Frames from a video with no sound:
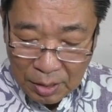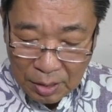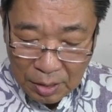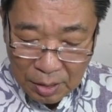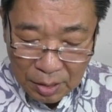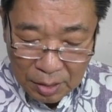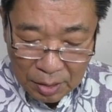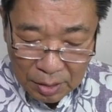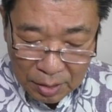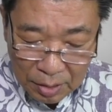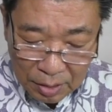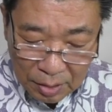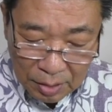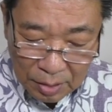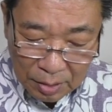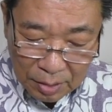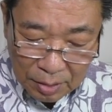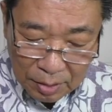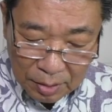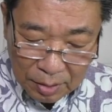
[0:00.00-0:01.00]

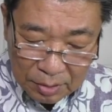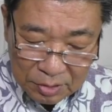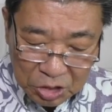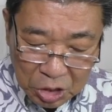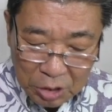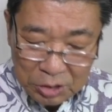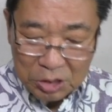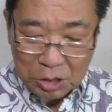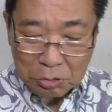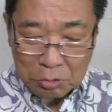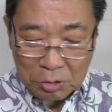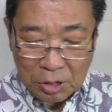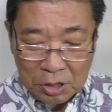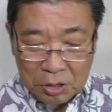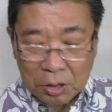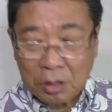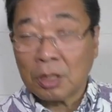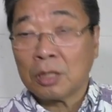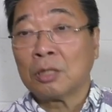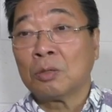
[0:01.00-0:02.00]
えー、チャーチルで
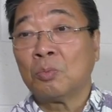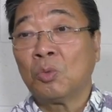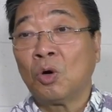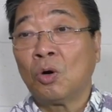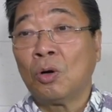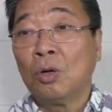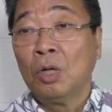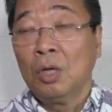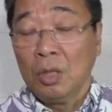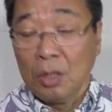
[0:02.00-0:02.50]
すけれども